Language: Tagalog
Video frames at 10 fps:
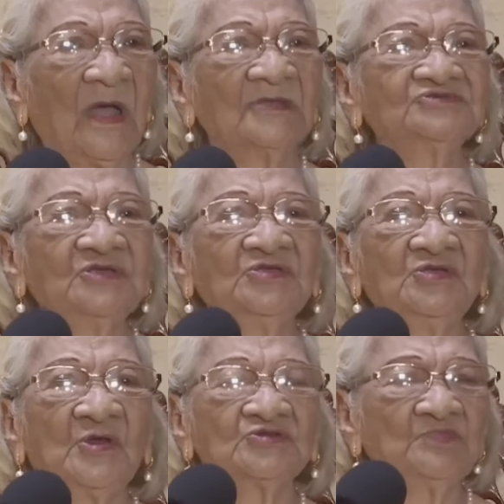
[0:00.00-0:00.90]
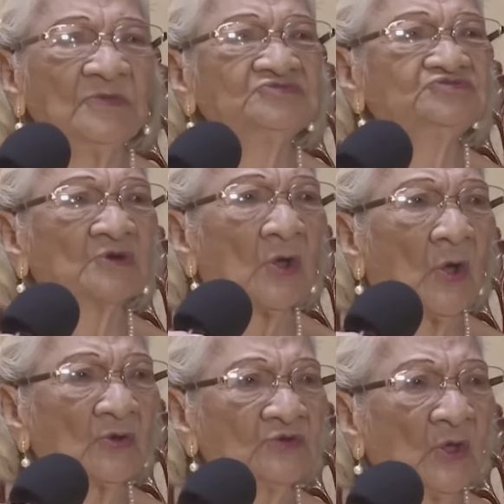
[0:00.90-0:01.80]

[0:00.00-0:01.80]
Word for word: Mga seniors, be strong.